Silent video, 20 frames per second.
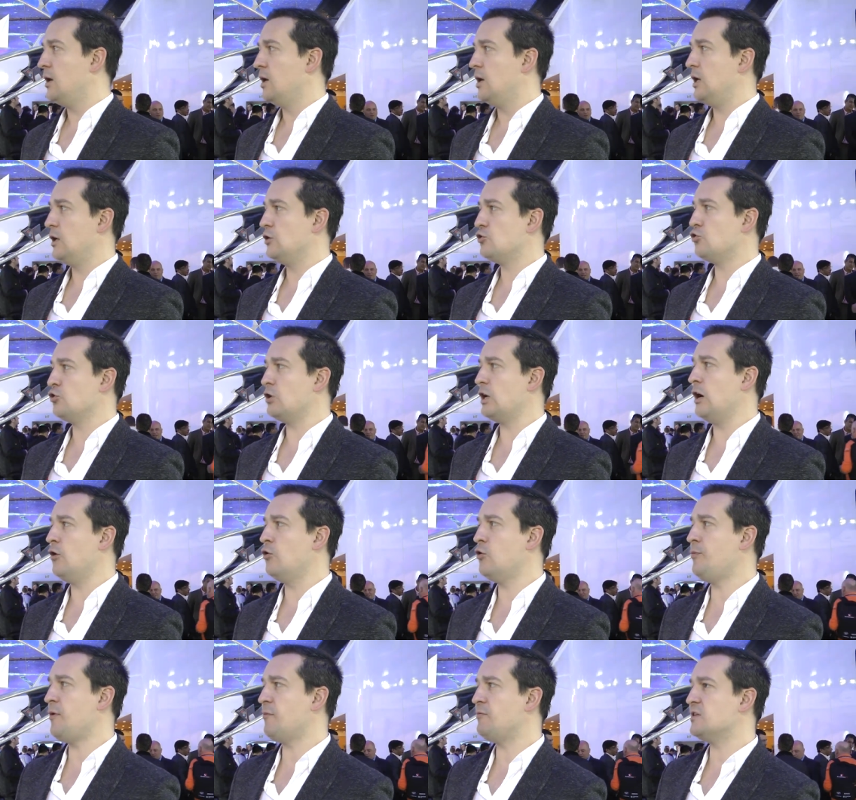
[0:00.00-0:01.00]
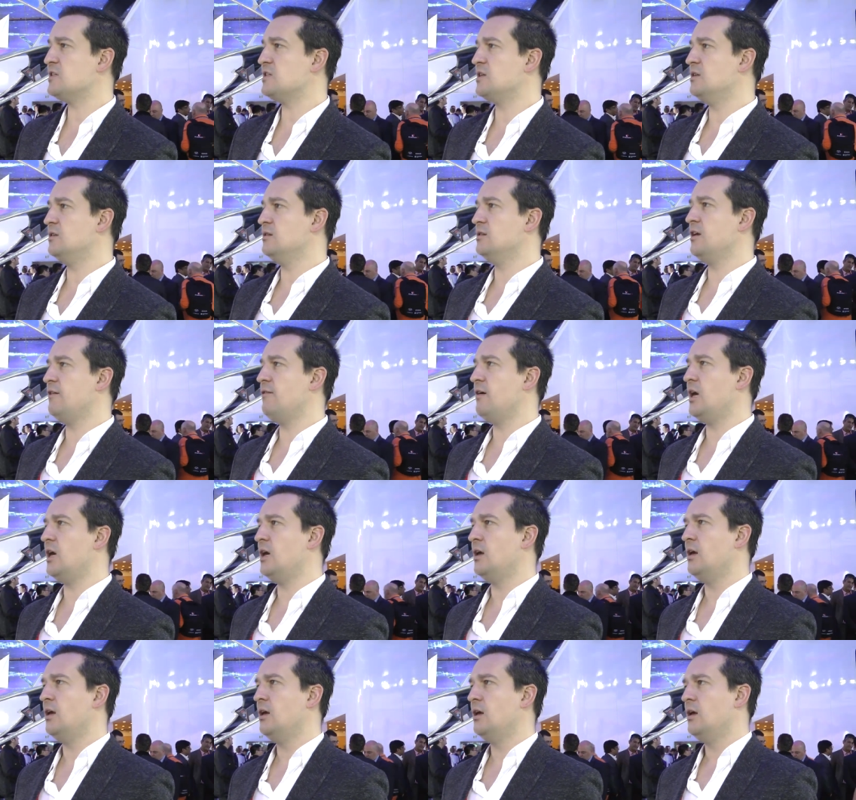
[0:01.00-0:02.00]
E, çünkü Avrupa pazarında
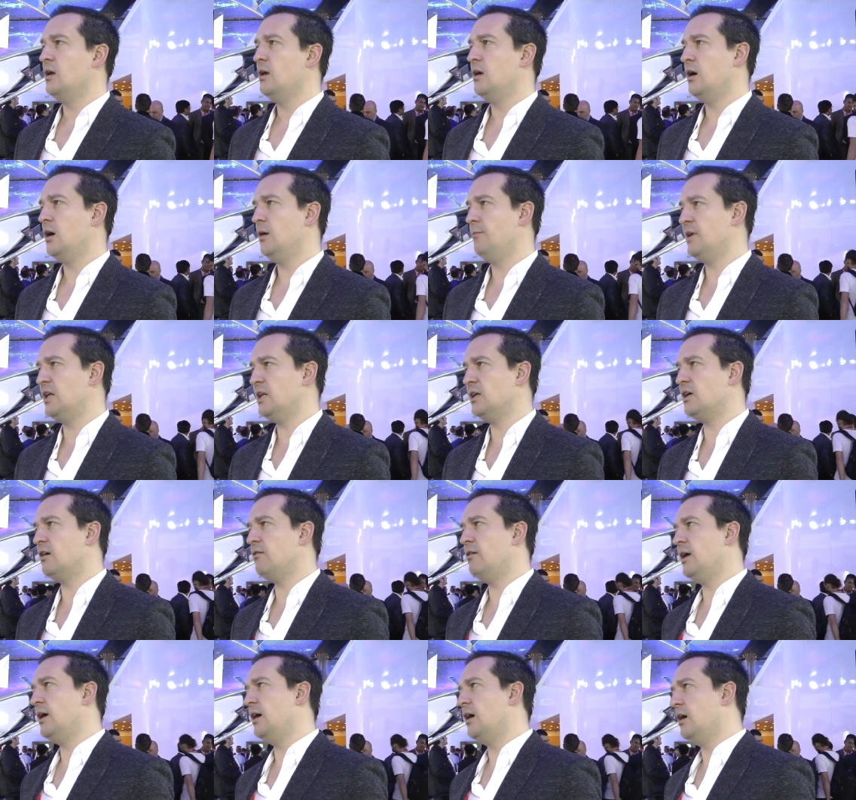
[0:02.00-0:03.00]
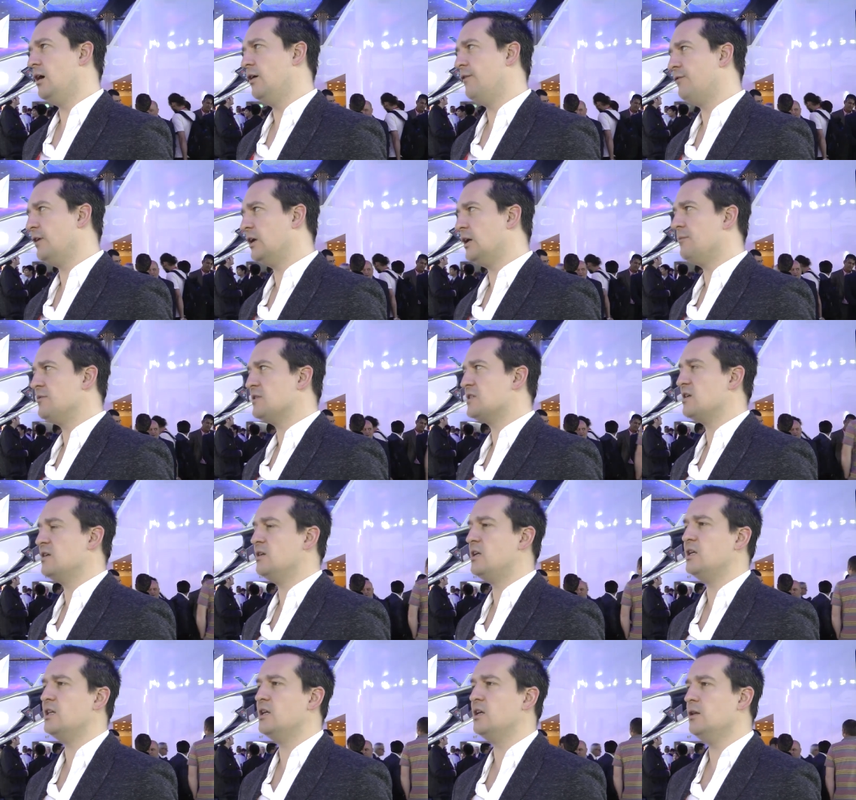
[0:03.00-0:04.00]
ve Amerika ve Afrika
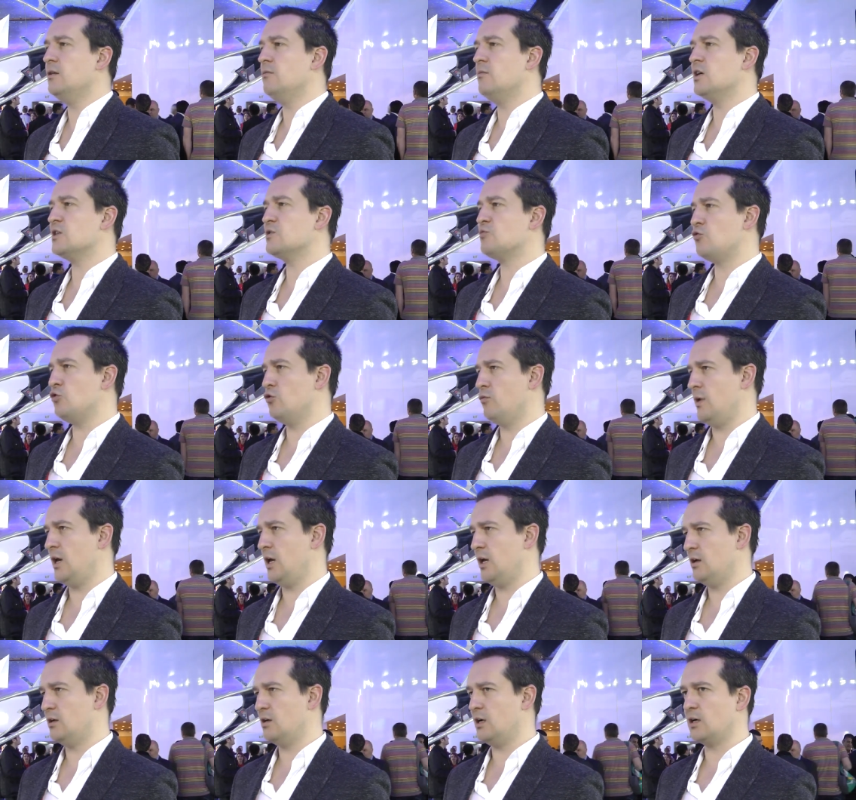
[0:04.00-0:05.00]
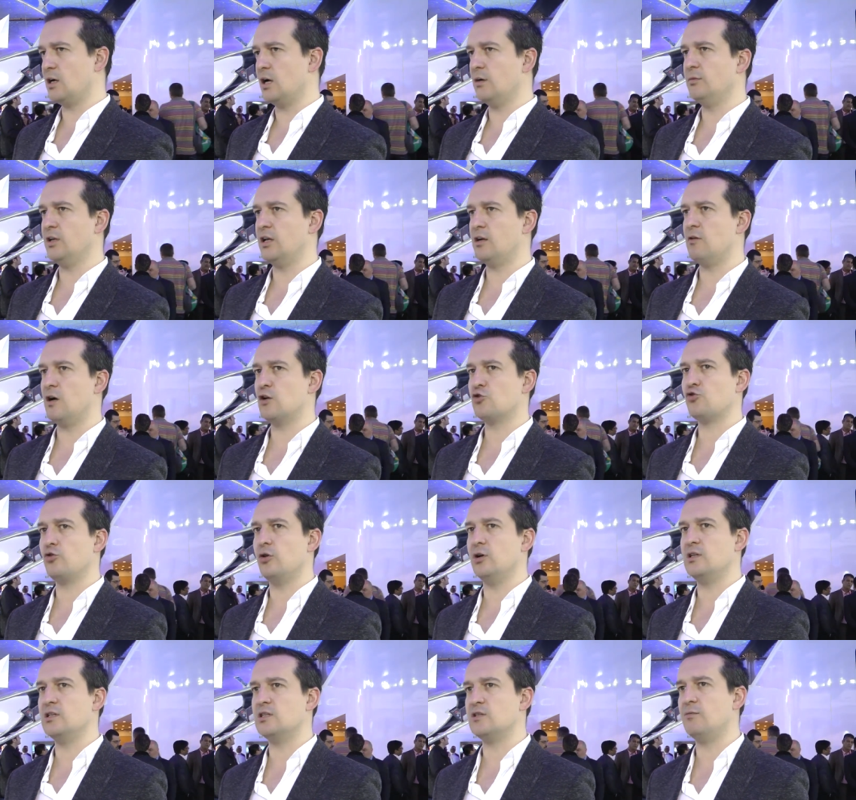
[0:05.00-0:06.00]
pazarında inanılmaz büyüme rakamları var
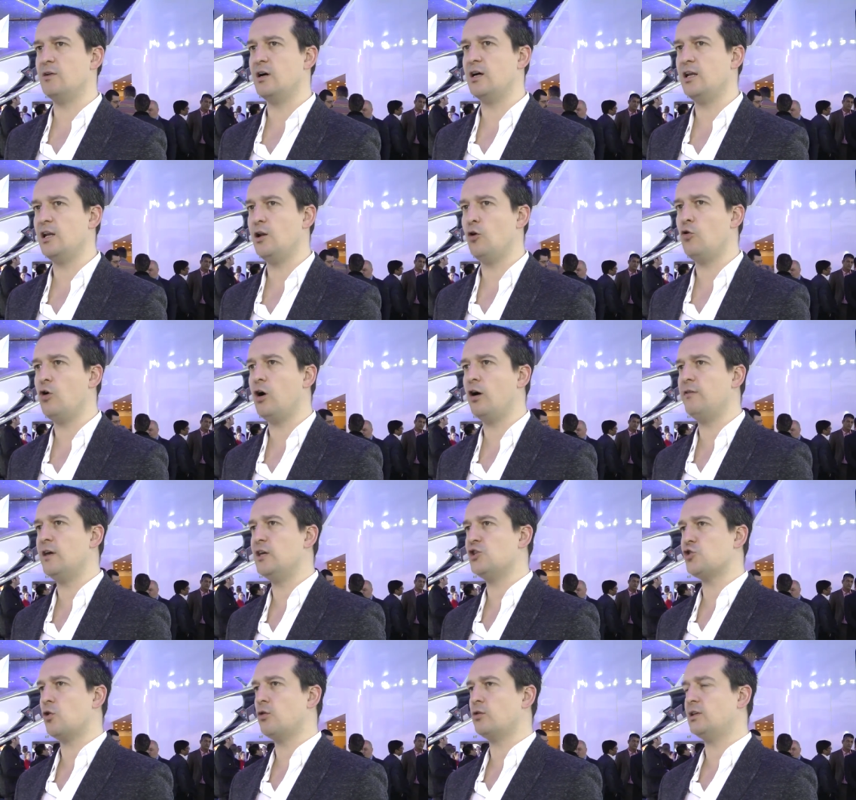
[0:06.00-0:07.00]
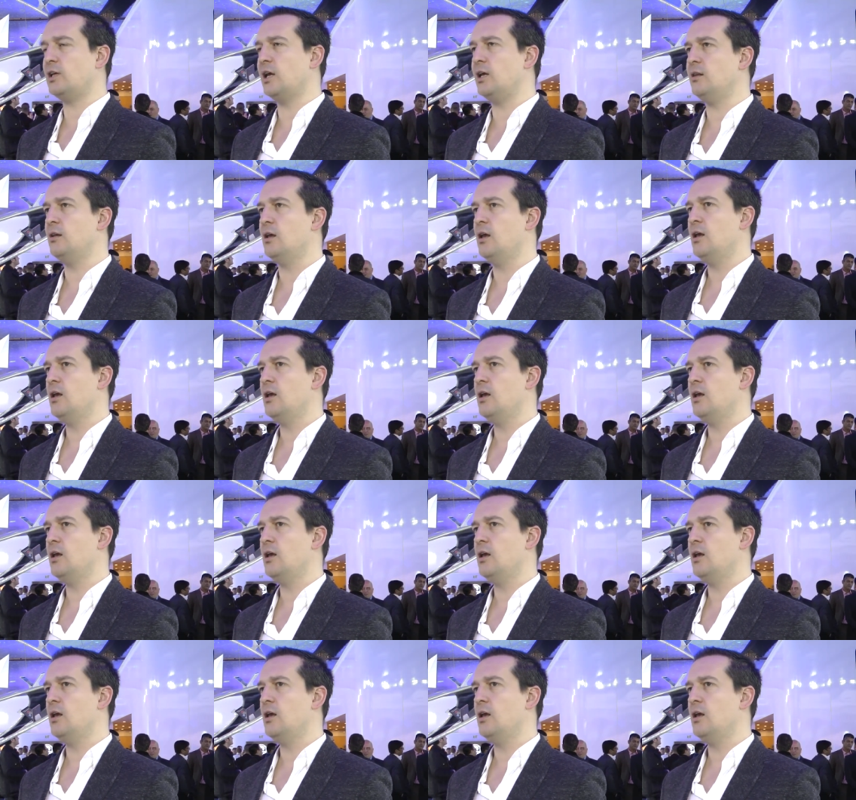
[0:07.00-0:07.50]
şu an itibariyle. Huawei çoktan